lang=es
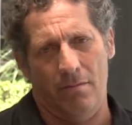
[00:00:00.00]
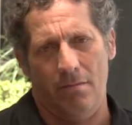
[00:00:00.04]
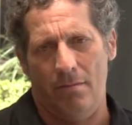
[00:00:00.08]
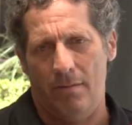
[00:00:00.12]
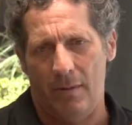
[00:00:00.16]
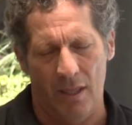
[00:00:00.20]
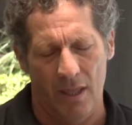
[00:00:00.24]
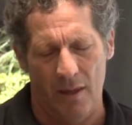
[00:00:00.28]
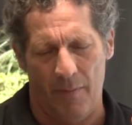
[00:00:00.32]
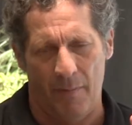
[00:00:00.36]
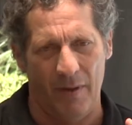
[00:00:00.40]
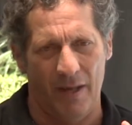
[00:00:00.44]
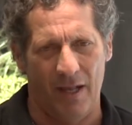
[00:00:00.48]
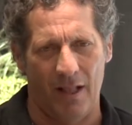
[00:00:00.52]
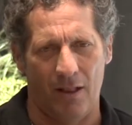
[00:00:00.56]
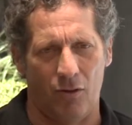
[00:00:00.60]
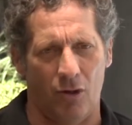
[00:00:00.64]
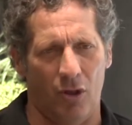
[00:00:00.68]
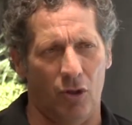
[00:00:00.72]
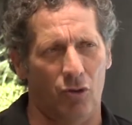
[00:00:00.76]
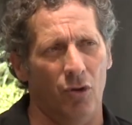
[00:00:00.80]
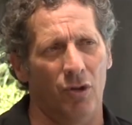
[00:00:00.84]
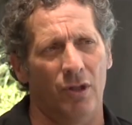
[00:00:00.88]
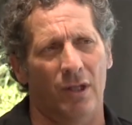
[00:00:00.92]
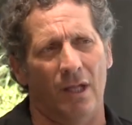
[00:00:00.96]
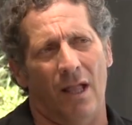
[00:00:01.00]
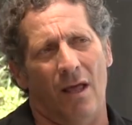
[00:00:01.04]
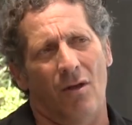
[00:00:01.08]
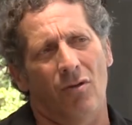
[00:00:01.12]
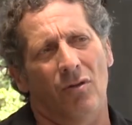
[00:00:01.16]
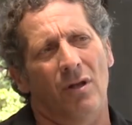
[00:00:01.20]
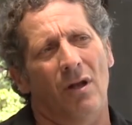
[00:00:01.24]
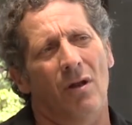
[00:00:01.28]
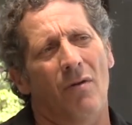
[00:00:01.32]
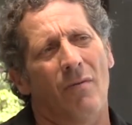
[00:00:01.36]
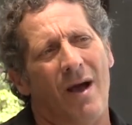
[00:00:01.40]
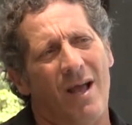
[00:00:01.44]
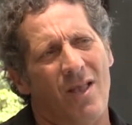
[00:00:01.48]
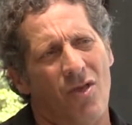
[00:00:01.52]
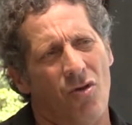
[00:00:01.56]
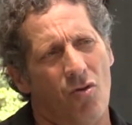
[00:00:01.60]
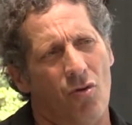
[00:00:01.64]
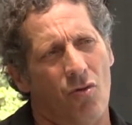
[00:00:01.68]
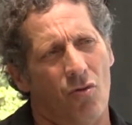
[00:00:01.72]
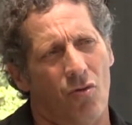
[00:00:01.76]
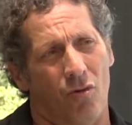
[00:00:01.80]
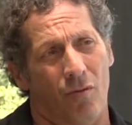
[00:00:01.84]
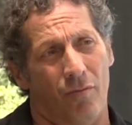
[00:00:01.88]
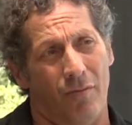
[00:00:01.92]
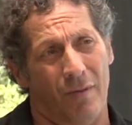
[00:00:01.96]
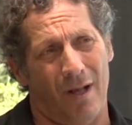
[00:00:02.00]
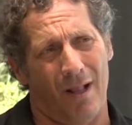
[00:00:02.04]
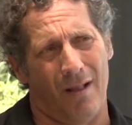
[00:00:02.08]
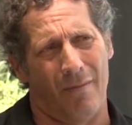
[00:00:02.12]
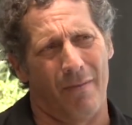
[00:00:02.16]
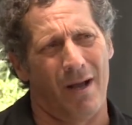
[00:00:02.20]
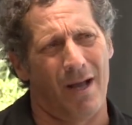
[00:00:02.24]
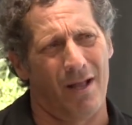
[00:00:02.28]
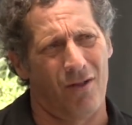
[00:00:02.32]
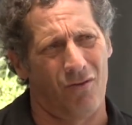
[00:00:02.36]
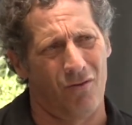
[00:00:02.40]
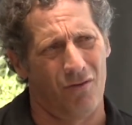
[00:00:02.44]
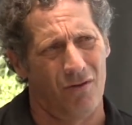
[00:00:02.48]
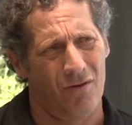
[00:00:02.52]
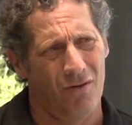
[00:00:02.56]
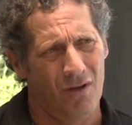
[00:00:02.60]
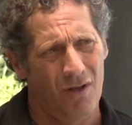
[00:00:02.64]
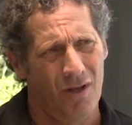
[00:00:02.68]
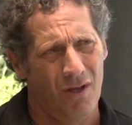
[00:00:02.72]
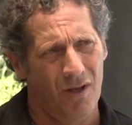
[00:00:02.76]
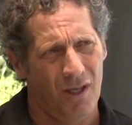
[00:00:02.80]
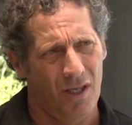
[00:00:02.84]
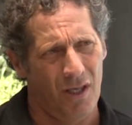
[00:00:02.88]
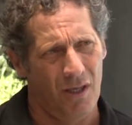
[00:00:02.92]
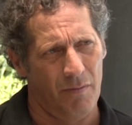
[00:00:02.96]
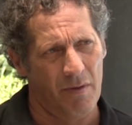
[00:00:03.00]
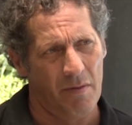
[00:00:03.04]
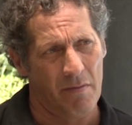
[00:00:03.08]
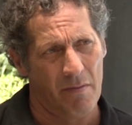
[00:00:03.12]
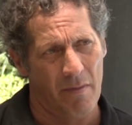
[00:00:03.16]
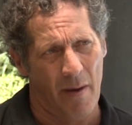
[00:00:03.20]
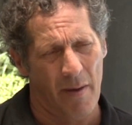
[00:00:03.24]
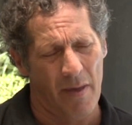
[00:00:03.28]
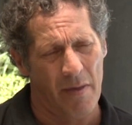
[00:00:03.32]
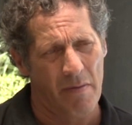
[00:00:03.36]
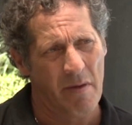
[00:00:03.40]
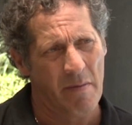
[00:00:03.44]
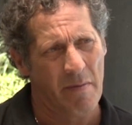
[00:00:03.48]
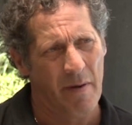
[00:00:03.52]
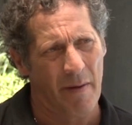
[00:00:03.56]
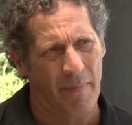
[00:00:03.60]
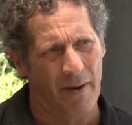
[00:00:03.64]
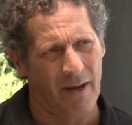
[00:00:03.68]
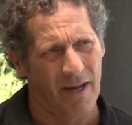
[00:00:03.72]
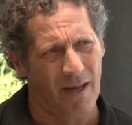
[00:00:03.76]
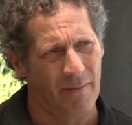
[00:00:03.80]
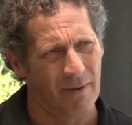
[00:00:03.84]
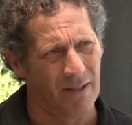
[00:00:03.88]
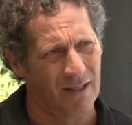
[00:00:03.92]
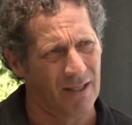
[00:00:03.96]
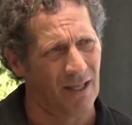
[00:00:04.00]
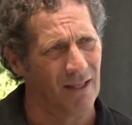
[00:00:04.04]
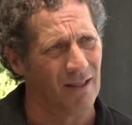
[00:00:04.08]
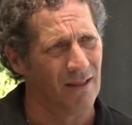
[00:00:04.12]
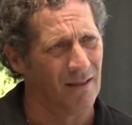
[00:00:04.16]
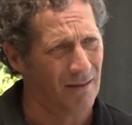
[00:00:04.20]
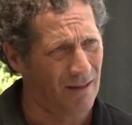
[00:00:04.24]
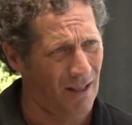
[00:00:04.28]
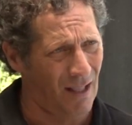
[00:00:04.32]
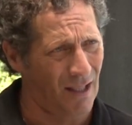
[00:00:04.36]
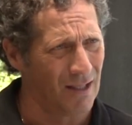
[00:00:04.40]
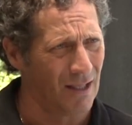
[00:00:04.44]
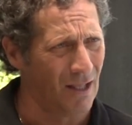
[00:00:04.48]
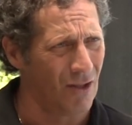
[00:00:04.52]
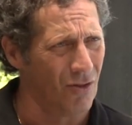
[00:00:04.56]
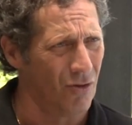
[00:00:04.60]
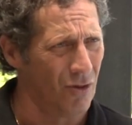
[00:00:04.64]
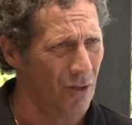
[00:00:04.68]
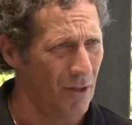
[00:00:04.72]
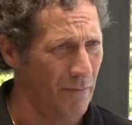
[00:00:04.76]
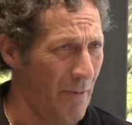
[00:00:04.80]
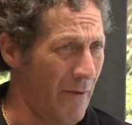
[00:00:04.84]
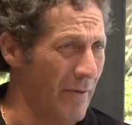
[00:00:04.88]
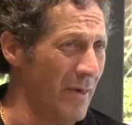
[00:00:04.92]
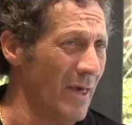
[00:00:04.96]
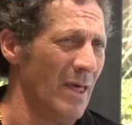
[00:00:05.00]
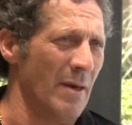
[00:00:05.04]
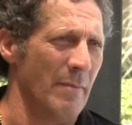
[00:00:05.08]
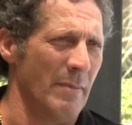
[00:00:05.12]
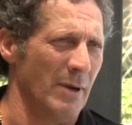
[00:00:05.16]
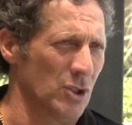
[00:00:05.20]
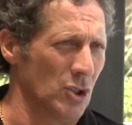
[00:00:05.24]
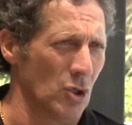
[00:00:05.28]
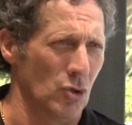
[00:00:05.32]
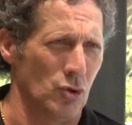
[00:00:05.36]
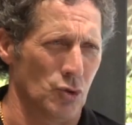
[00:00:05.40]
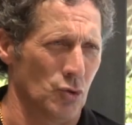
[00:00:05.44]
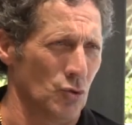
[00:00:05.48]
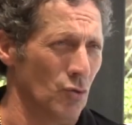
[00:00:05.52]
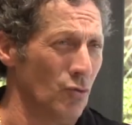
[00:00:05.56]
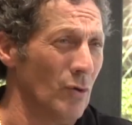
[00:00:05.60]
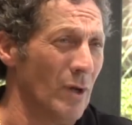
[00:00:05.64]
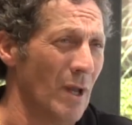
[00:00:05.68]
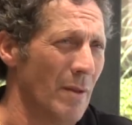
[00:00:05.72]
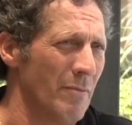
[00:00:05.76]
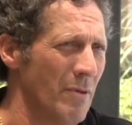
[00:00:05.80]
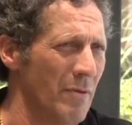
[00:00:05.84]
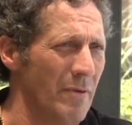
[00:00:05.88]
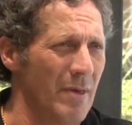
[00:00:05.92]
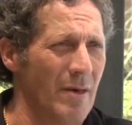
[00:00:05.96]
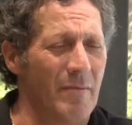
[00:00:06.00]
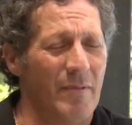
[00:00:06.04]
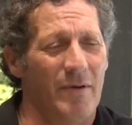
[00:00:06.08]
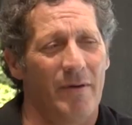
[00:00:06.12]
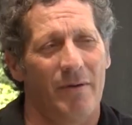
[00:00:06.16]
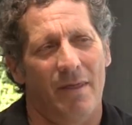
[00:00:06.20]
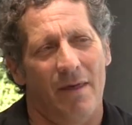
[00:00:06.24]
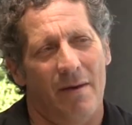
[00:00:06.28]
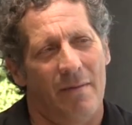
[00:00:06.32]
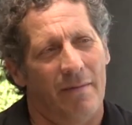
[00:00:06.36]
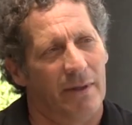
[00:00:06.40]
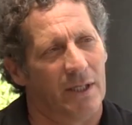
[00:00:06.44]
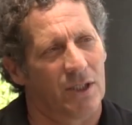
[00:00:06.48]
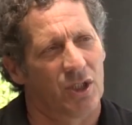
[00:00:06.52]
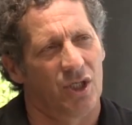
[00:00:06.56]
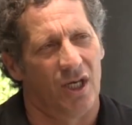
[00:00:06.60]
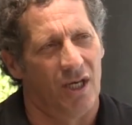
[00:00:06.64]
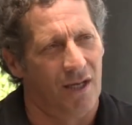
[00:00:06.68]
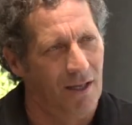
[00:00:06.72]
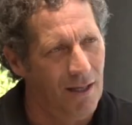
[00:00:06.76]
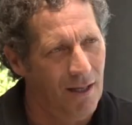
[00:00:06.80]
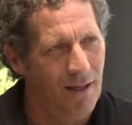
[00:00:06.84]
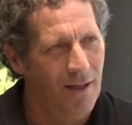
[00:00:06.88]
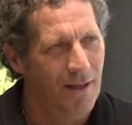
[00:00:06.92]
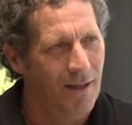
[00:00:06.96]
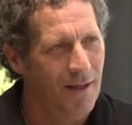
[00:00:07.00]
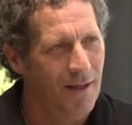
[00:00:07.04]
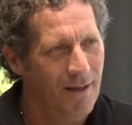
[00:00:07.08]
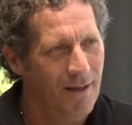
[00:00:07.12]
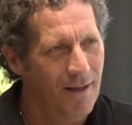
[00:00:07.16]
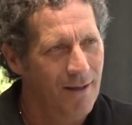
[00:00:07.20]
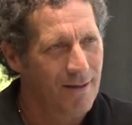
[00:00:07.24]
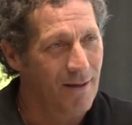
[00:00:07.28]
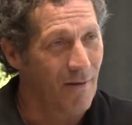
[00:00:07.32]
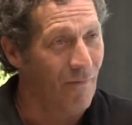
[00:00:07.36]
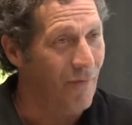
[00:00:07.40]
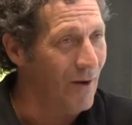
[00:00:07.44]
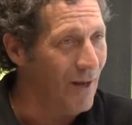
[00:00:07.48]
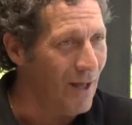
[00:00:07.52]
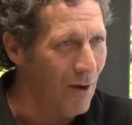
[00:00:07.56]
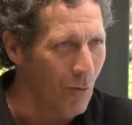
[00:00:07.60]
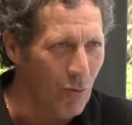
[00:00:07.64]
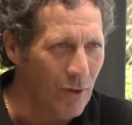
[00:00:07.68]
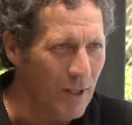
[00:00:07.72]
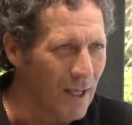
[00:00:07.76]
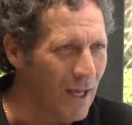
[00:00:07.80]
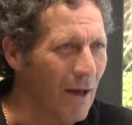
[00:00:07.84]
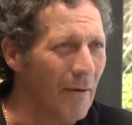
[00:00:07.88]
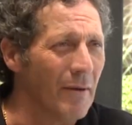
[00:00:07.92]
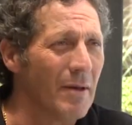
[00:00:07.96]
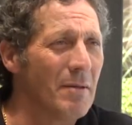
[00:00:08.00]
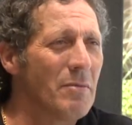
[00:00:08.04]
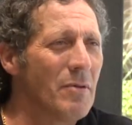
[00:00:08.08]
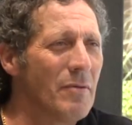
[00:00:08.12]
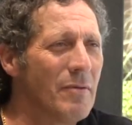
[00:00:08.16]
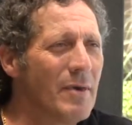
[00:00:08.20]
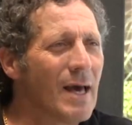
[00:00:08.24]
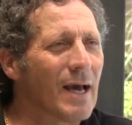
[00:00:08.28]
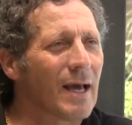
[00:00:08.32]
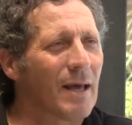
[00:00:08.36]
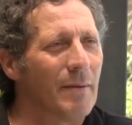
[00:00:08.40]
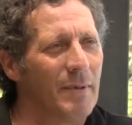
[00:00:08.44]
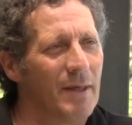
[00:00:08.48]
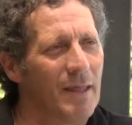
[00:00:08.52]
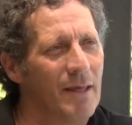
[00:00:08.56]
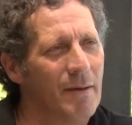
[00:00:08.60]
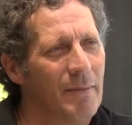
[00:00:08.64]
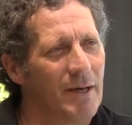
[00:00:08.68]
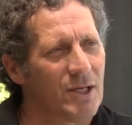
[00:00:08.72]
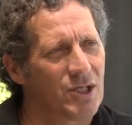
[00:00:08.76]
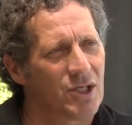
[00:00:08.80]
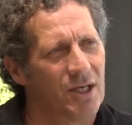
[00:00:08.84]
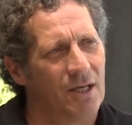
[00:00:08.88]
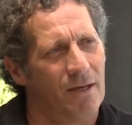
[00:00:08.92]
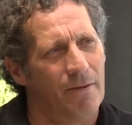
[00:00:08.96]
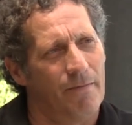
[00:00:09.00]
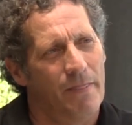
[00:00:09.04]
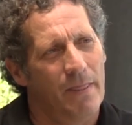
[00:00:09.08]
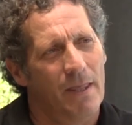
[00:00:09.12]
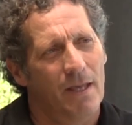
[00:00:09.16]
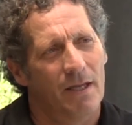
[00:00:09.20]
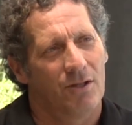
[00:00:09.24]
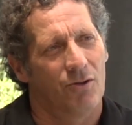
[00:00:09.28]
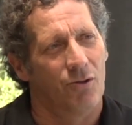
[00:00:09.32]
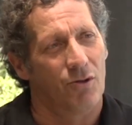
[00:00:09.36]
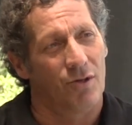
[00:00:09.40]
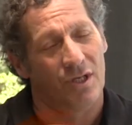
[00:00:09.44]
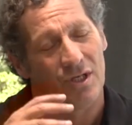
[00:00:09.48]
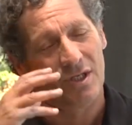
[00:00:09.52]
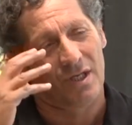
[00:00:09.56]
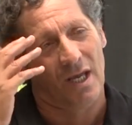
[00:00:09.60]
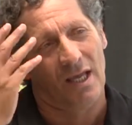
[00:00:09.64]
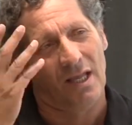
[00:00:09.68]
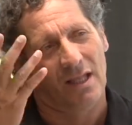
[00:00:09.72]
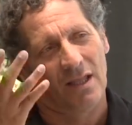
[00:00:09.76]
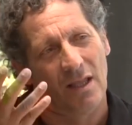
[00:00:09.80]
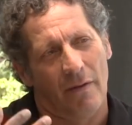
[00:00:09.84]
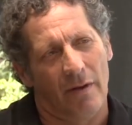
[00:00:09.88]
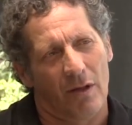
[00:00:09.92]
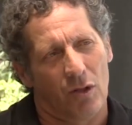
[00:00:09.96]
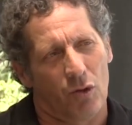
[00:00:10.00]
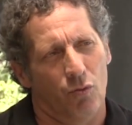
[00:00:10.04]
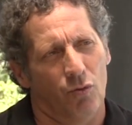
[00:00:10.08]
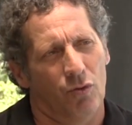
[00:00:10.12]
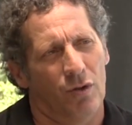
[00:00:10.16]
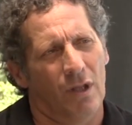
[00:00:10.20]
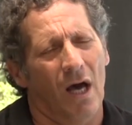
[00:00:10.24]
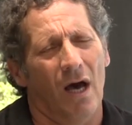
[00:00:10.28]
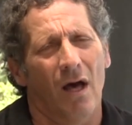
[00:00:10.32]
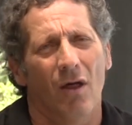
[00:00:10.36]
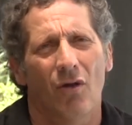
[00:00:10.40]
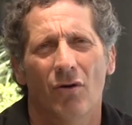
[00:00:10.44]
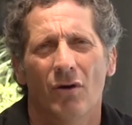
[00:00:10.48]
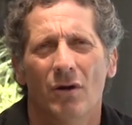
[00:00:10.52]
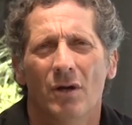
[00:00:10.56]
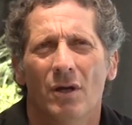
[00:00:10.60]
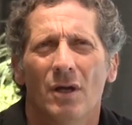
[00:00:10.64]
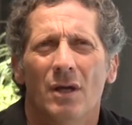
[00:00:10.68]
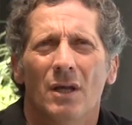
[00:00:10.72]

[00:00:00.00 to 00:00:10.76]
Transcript: me despierto y estoy tirado en el baño con mi hermano y mi, papá que me están tratando, me había desmayado, yo nunca en mi vida me desmayé o sea, fue la única vez en mi vida que me desmayé. Entonces ya ahí estaba asustado.